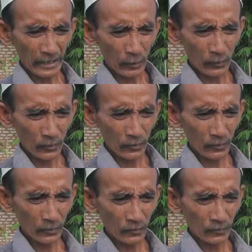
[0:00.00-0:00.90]

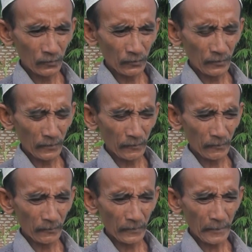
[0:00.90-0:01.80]
kalau
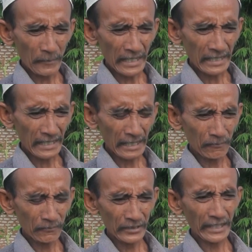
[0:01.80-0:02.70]
apa
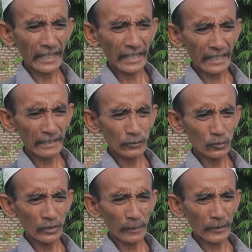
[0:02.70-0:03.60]
nanam kihirang
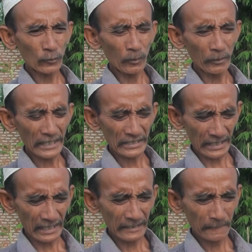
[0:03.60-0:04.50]
itu dapat 12
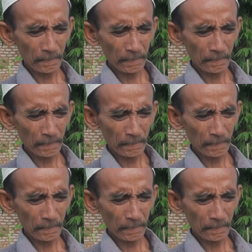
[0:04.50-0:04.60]
sak